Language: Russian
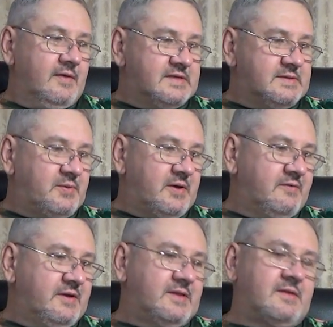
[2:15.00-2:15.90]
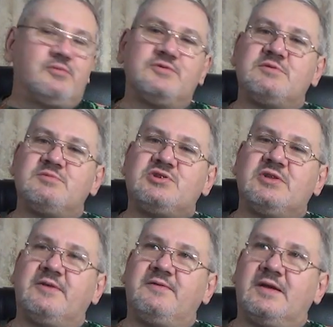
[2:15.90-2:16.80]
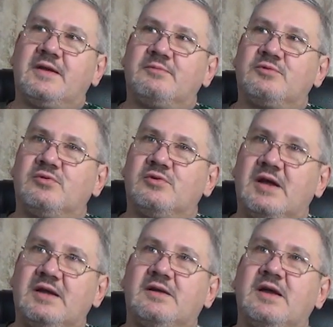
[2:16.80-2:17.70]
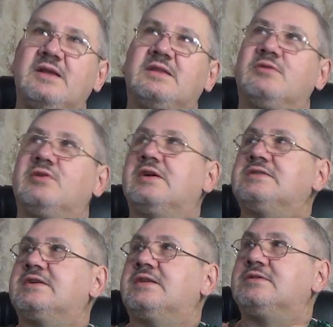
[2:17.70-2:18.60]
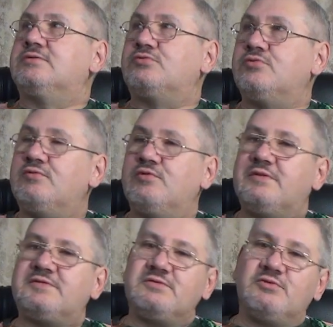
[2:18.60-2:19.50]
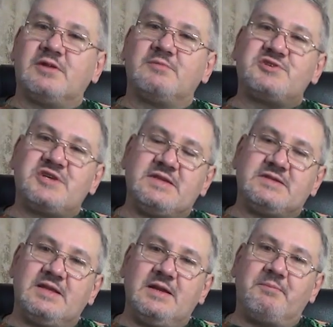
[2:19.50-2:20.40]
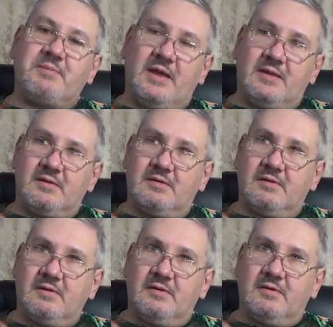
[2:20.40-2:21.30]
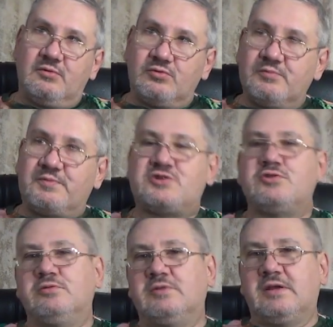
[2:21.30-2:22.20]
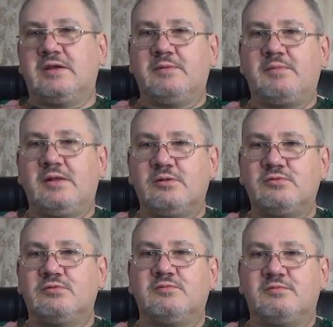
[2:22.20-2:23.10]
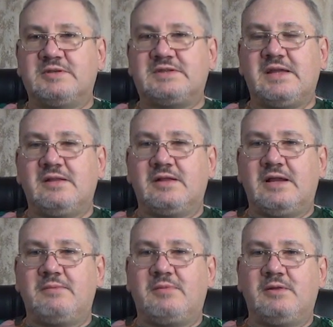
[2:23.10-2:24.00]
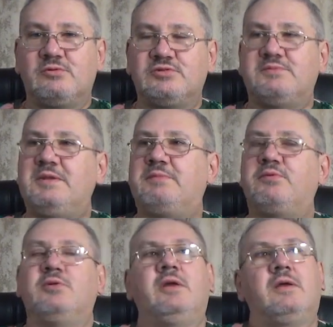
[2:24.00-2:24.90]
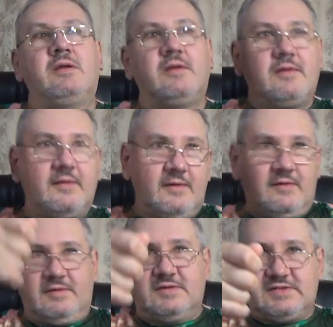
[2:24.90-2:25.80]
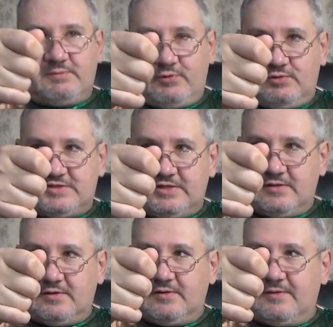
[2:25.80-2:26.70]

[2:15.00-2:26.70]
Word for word: Если поговорить, допустим, с человеком, то как, как это вот оказалось? Вот у него их всего там 6 или 5. И он пришел на рыбалку, поставил колебалку с мид-пюре, забросил,